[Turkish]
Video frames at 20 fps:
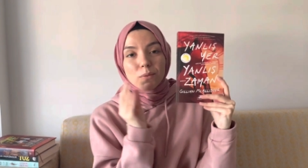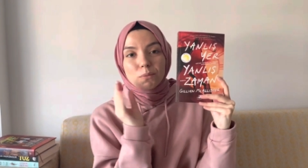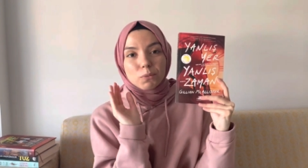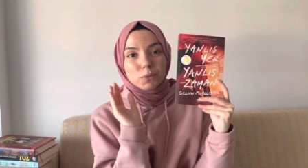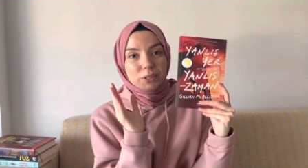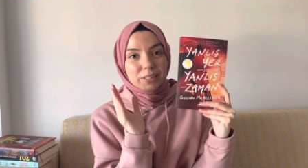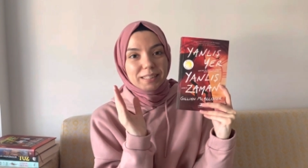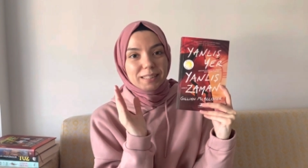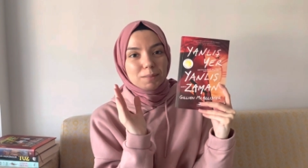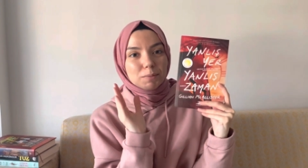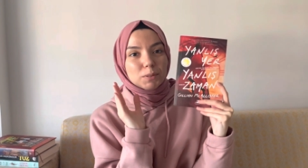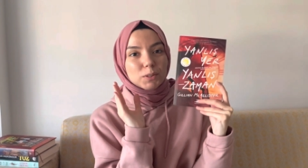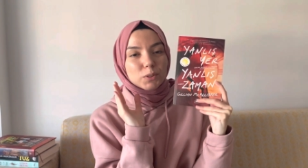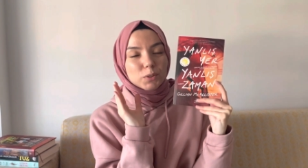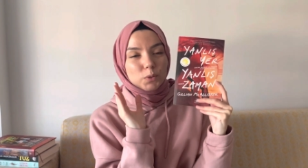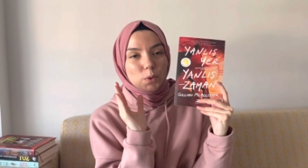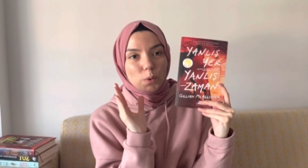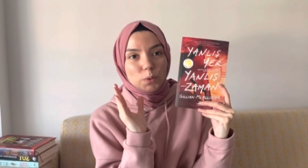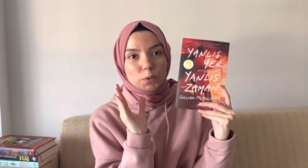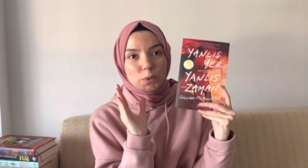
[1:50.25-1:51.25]
Bu kitabı
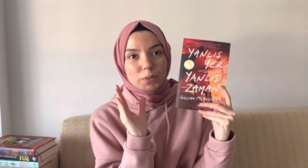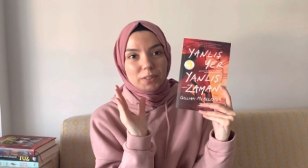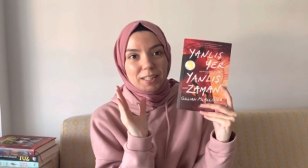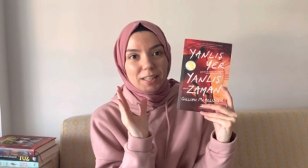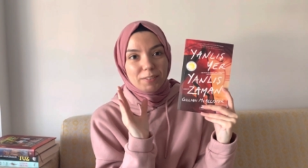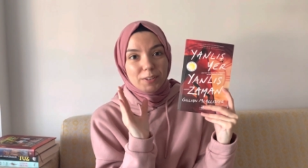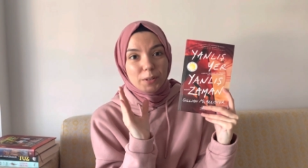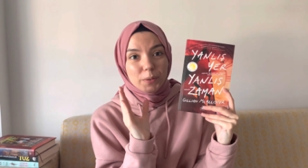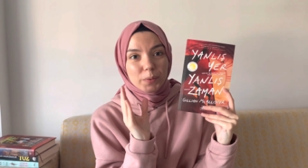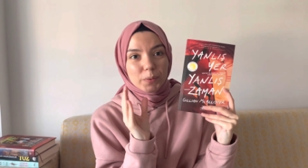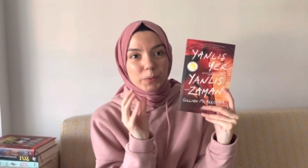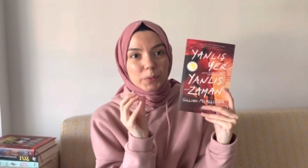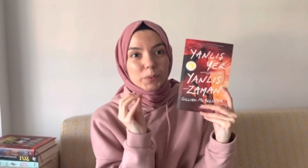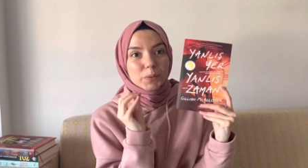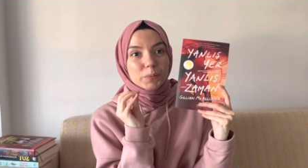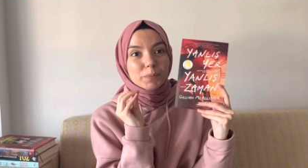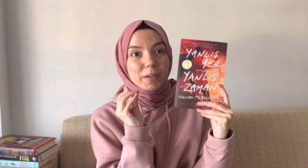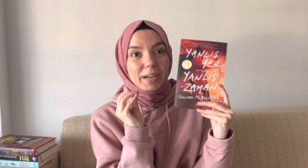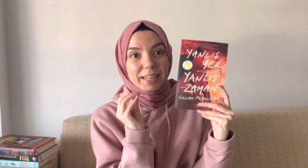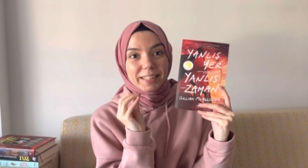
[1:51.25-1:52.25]
çok çok severek
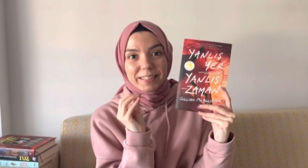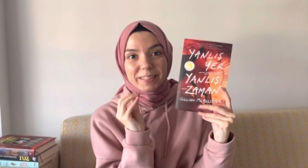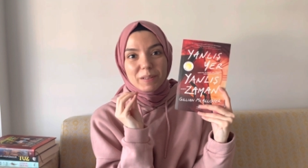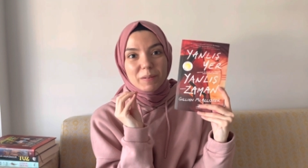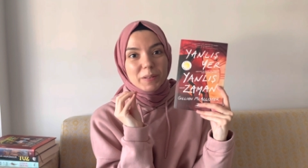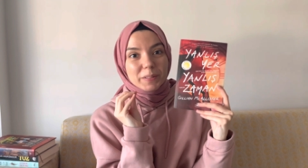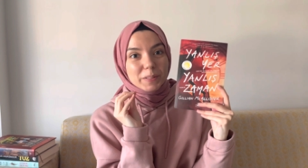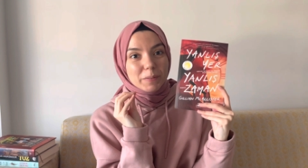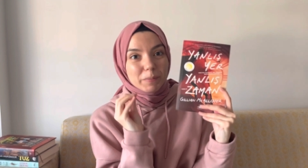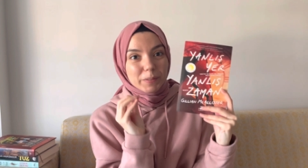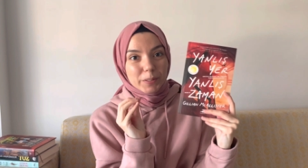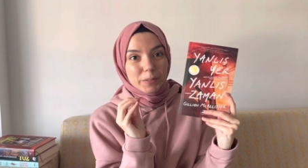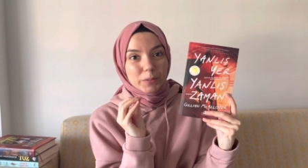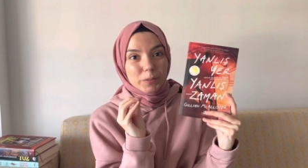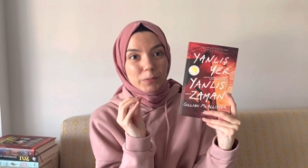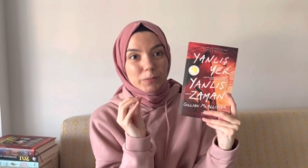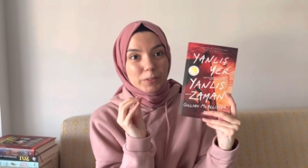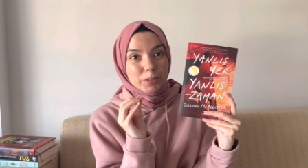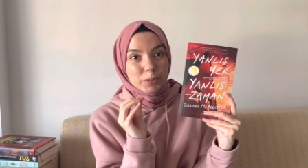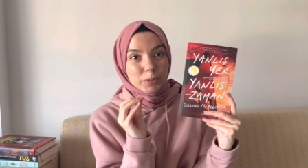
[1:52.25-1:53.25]
okudum. Aynı zamanda
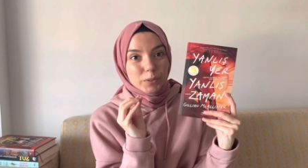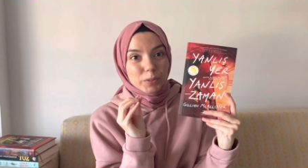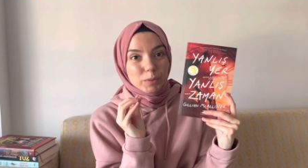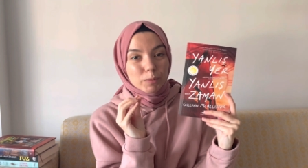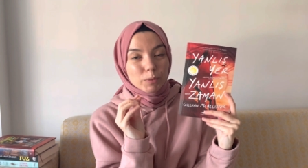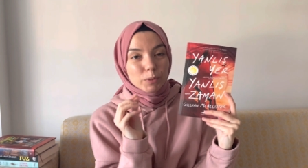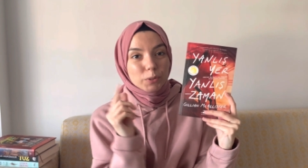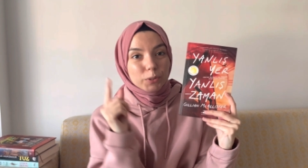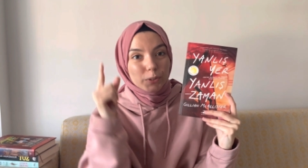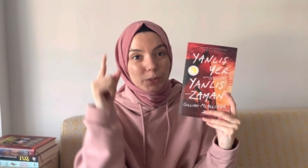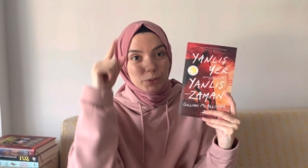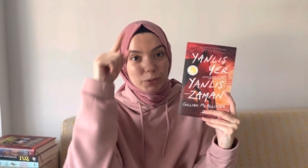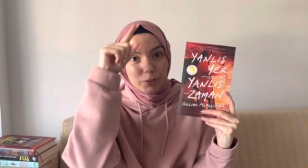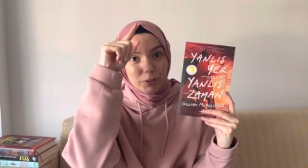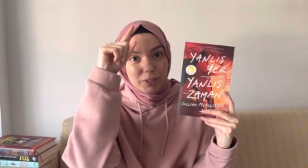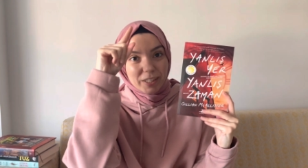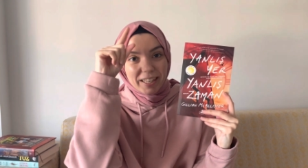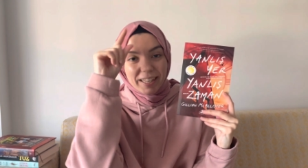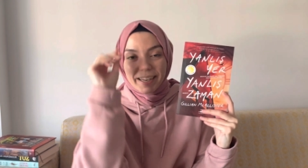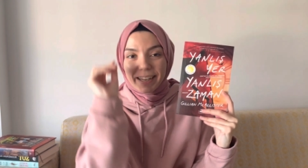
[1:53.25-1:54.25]
maraton videosu da bulunuyor.
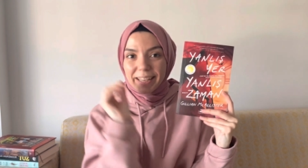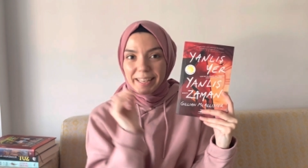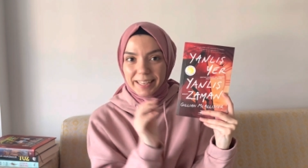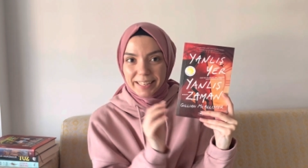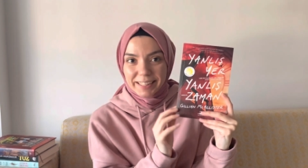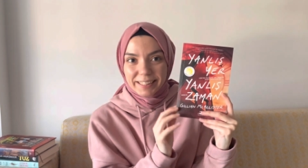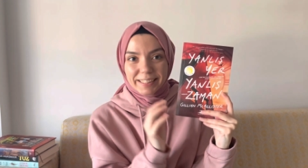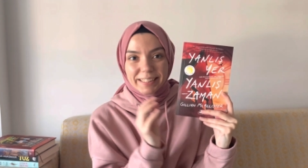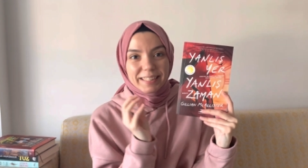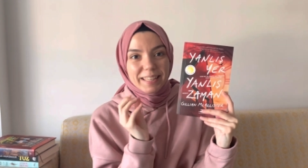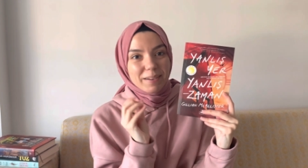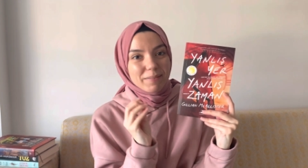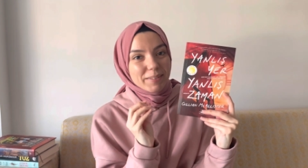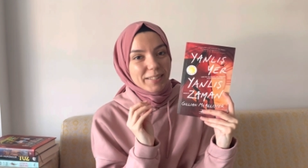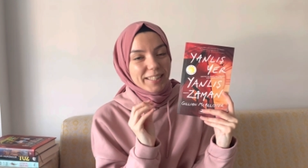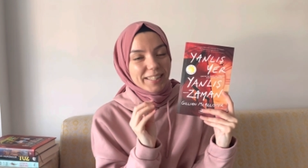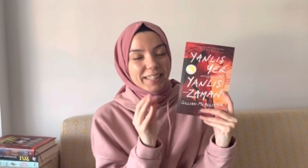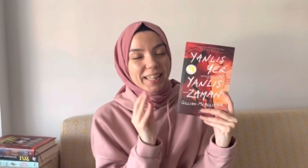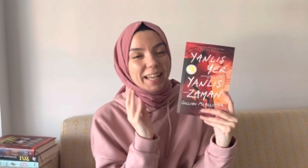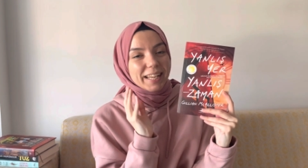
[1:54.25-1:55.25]
Şuraya ekleyeceğim.
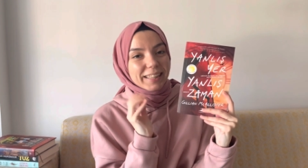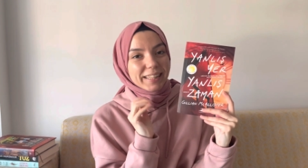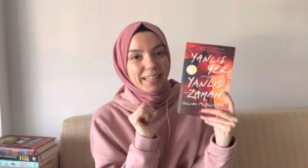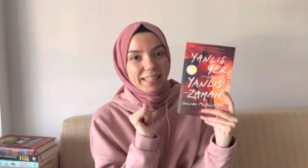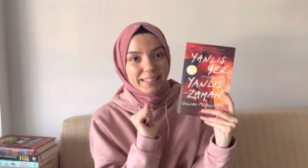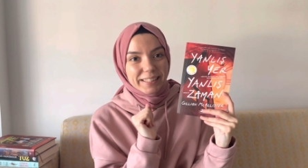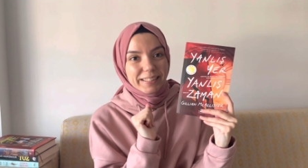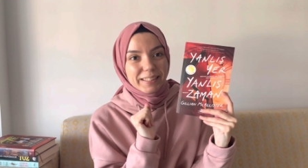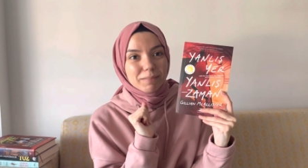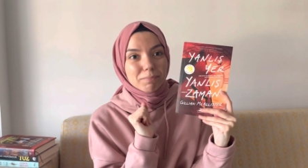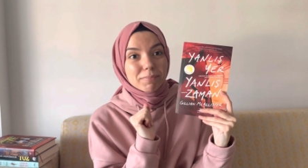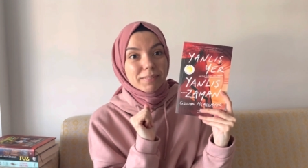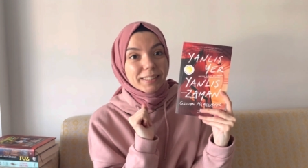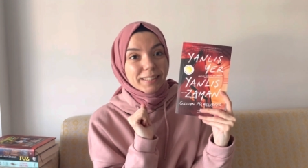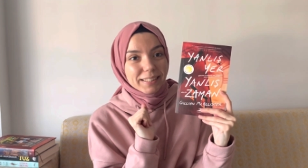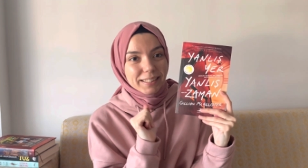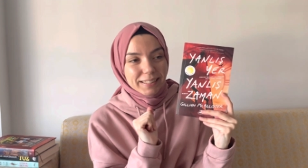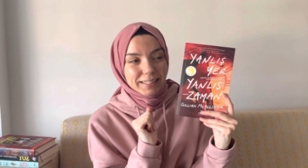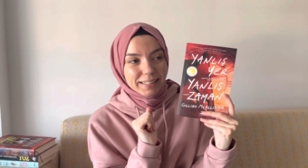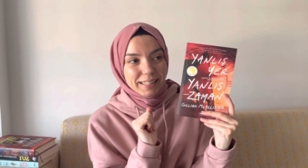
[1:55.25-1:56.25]
İsteyenler gidip
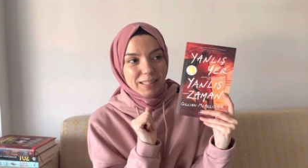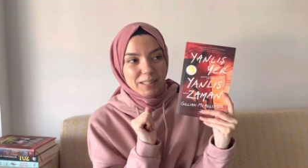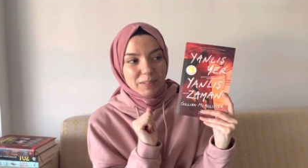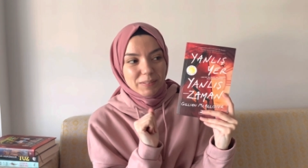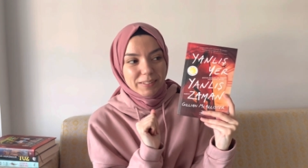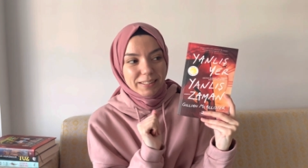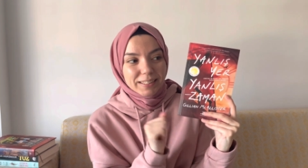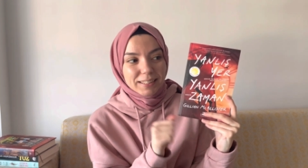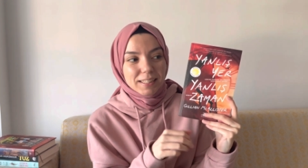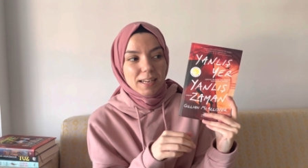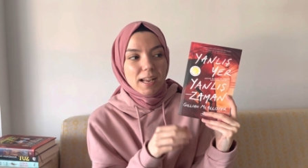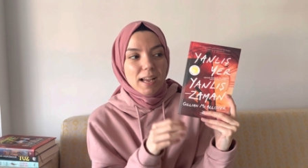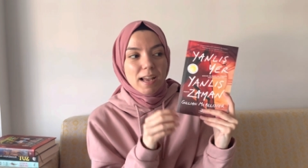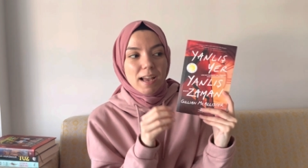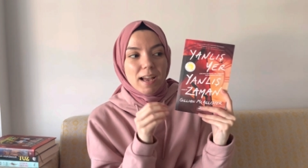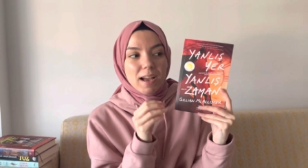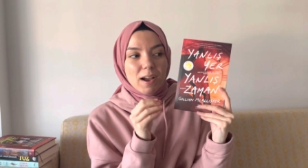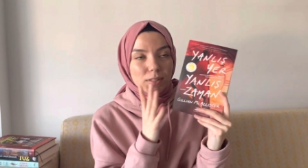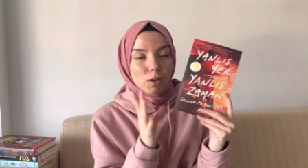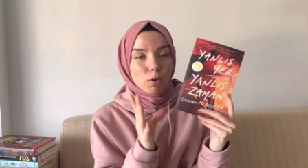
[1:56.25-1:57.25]
izleyebilir.
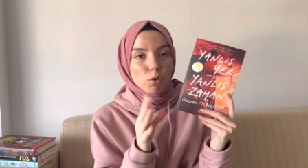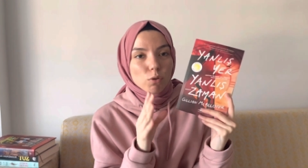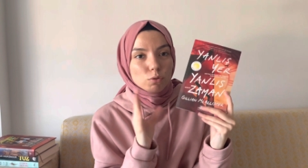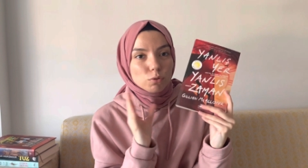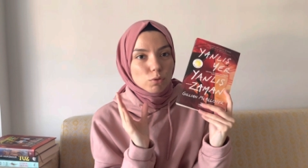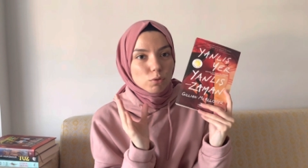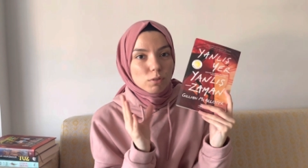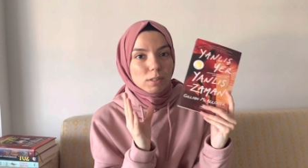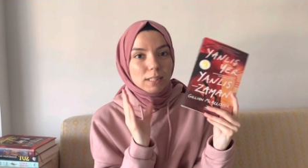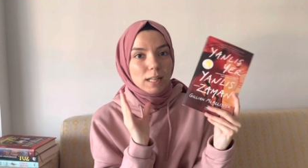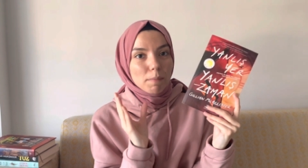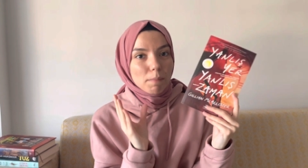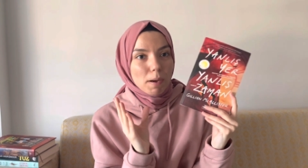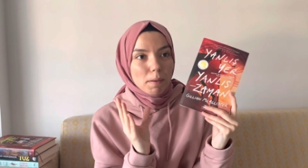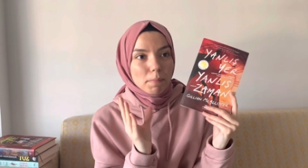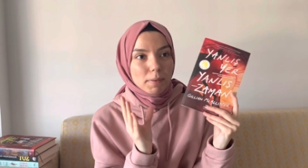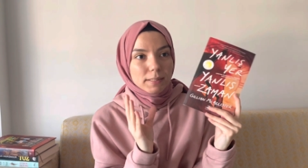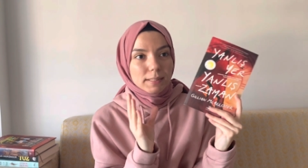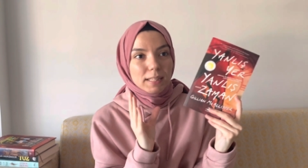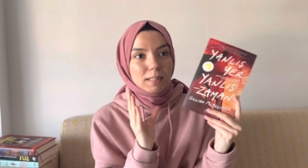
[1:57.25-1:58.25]
Konusundan hemen
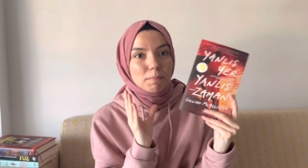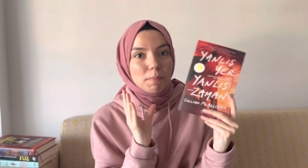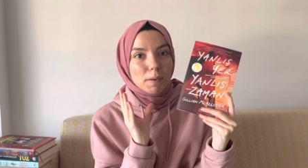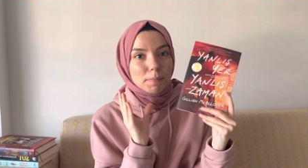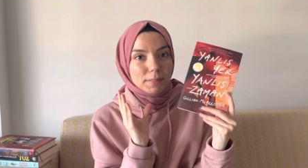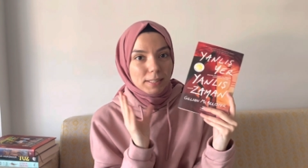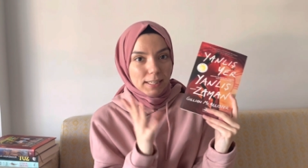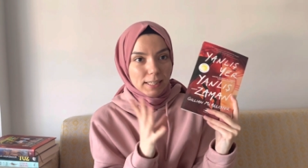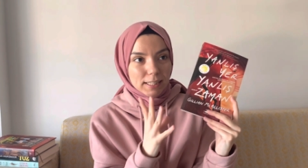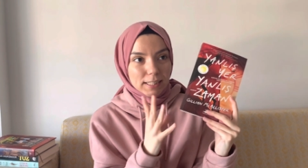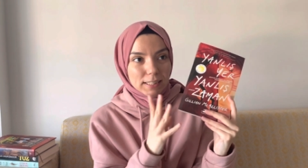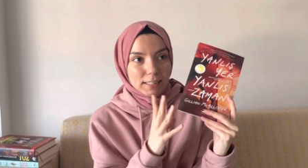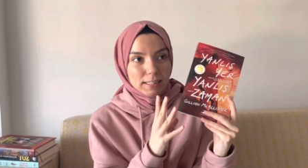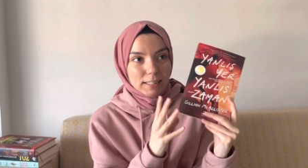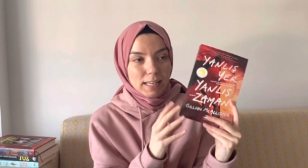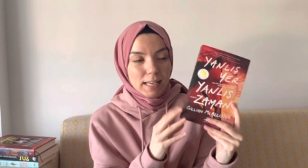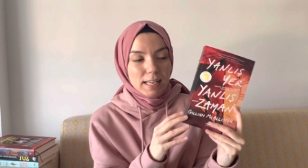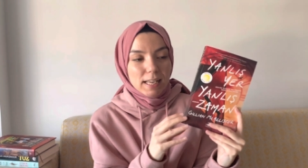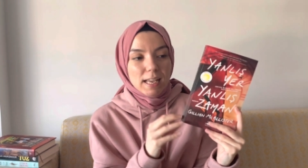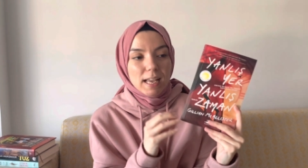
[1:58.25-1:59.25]
bahsetmem gerekirse